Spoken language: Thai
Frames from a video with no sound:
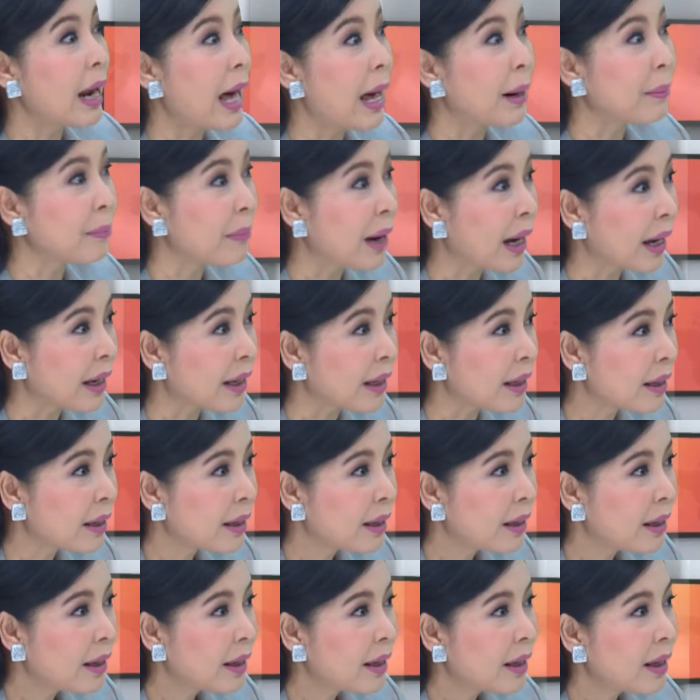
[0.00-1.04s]
ตลาดใหม่
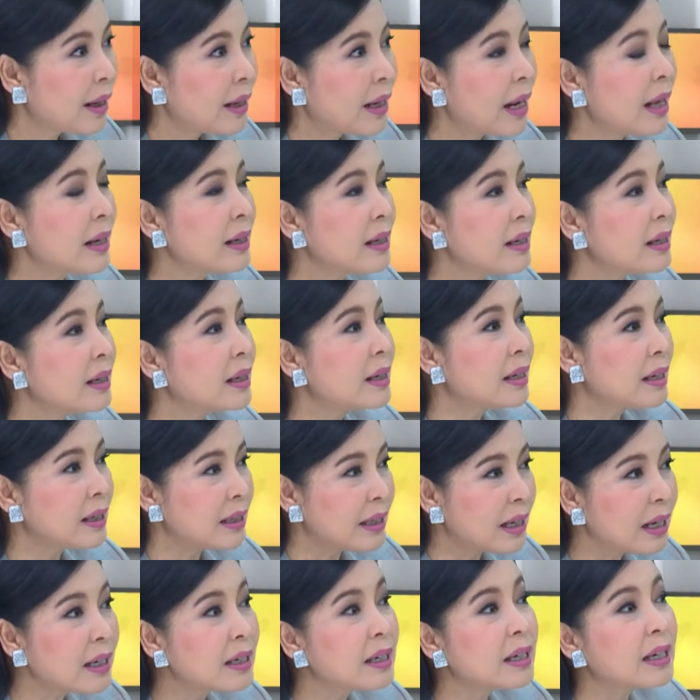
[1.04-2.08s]
นั่นคือ
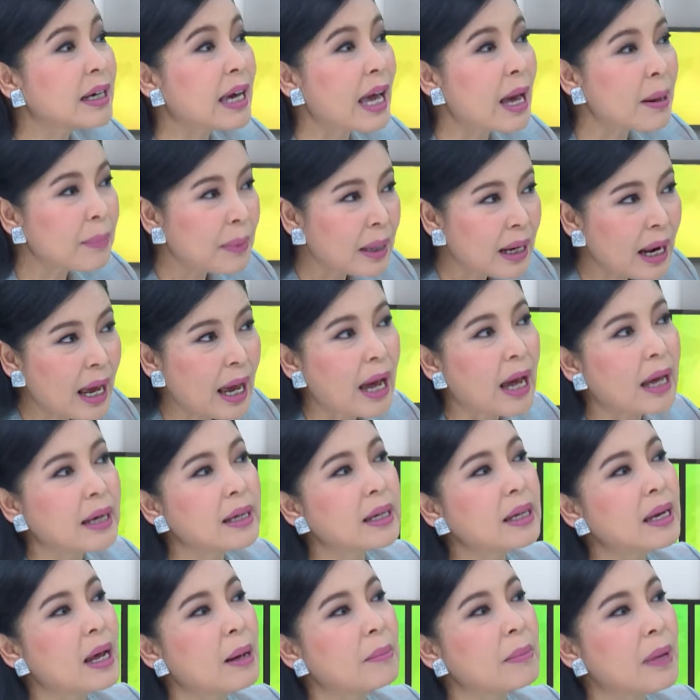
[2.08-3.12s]
นั่นคือแก้ปัญหา
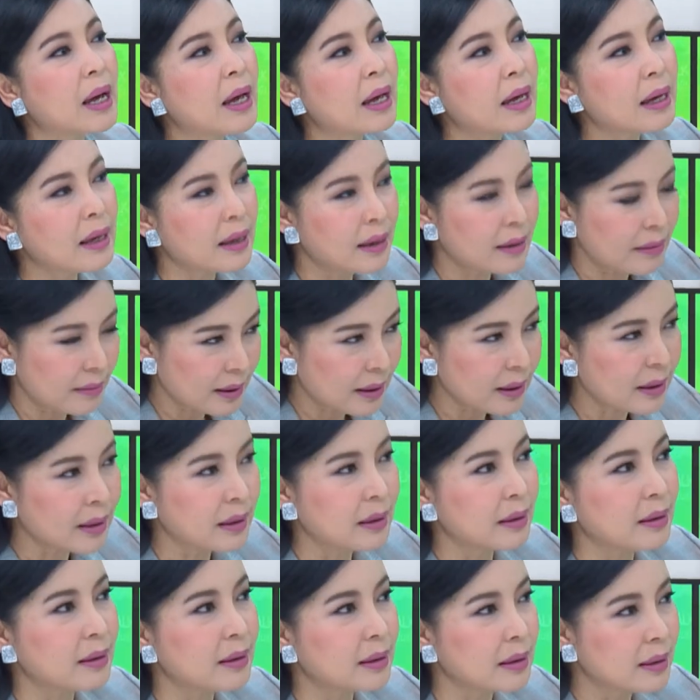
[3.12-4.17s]
ที่ทำให้เงิ
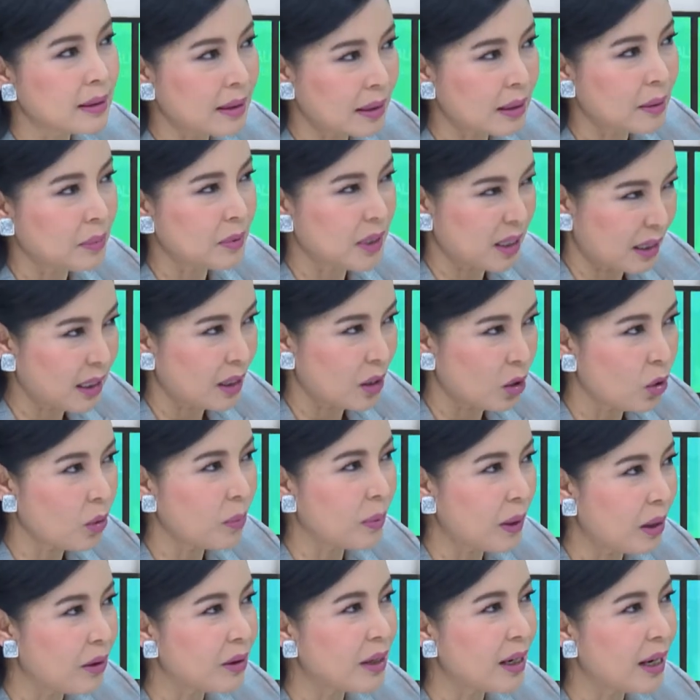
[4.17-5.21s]
นเกือบจะติดล
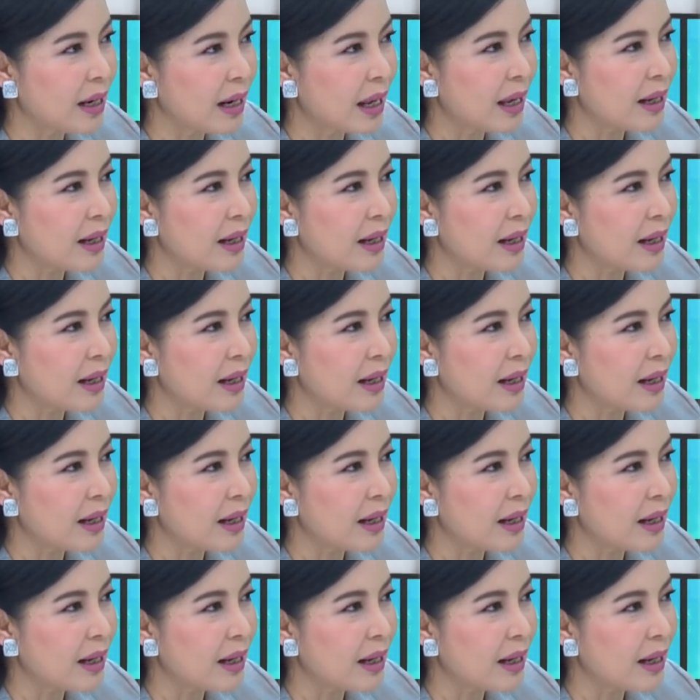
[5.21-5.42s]
บแล้วเนี่ย